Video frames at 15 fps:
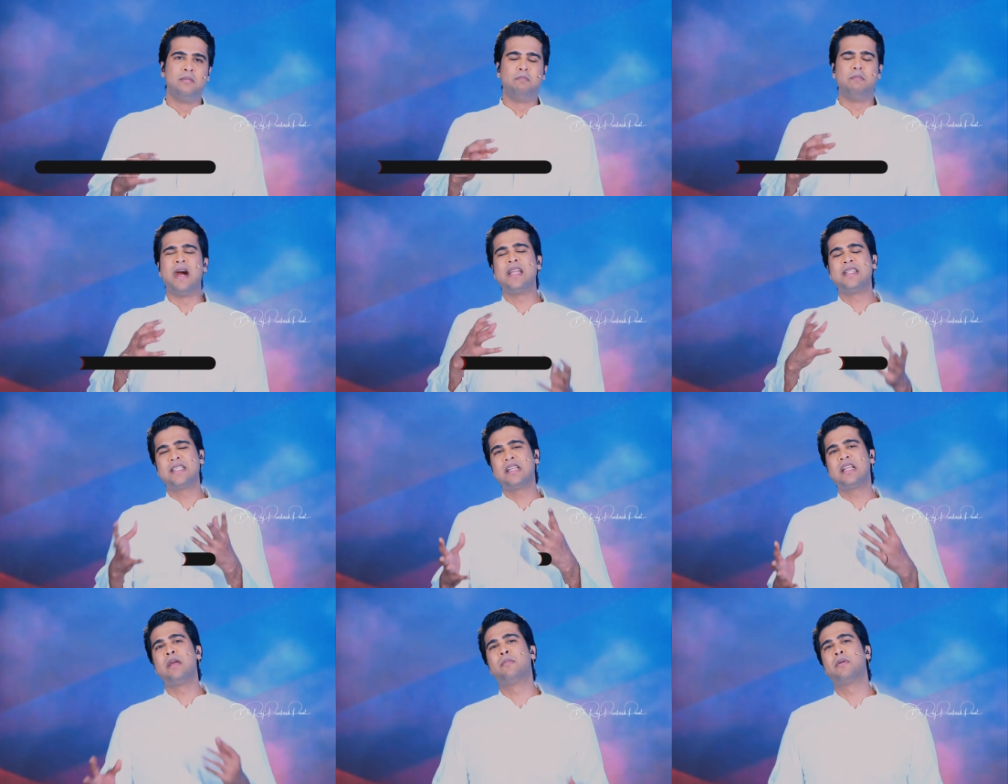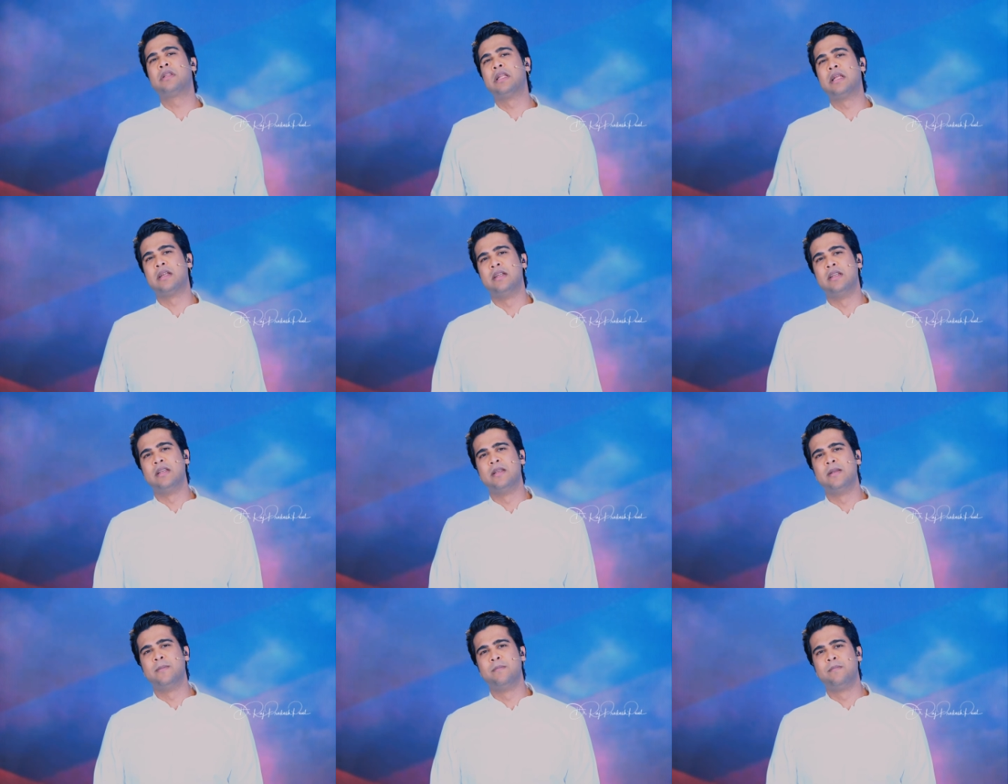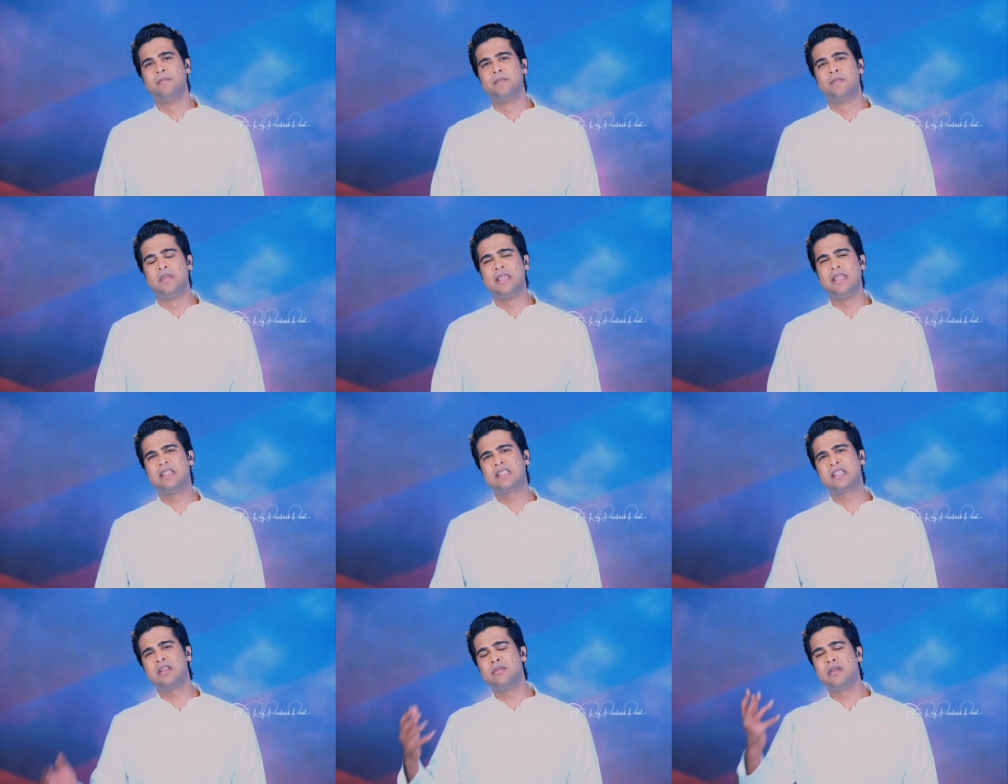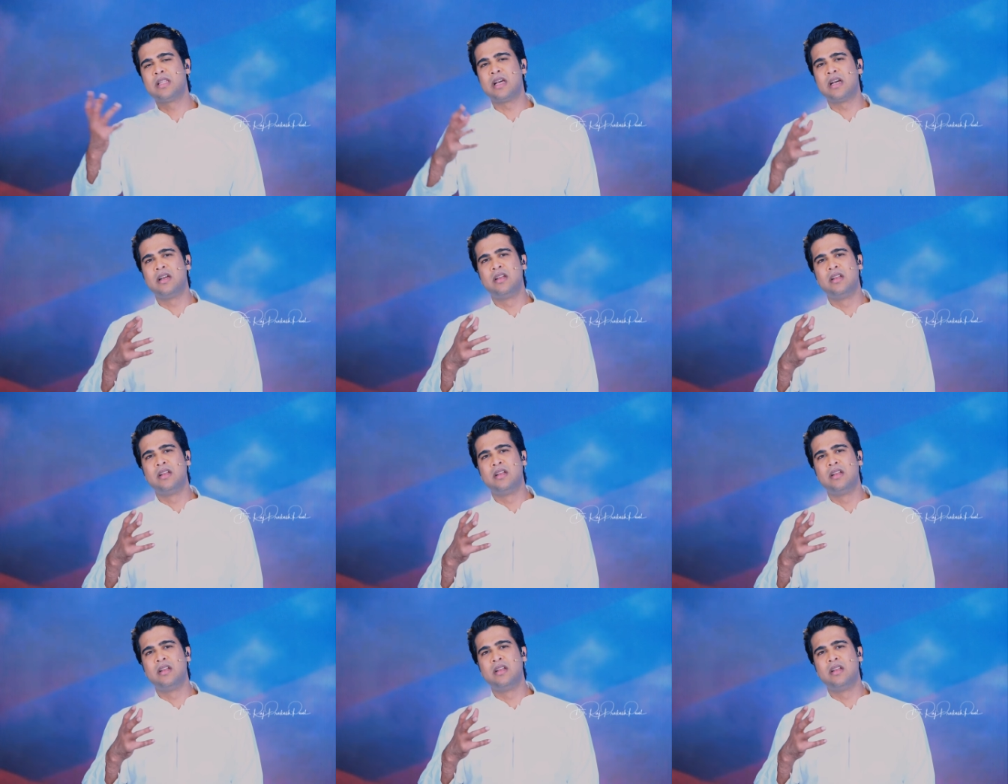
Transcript: బానిసలుగా అయిపోతున్నారండి ఇచ్చల మీద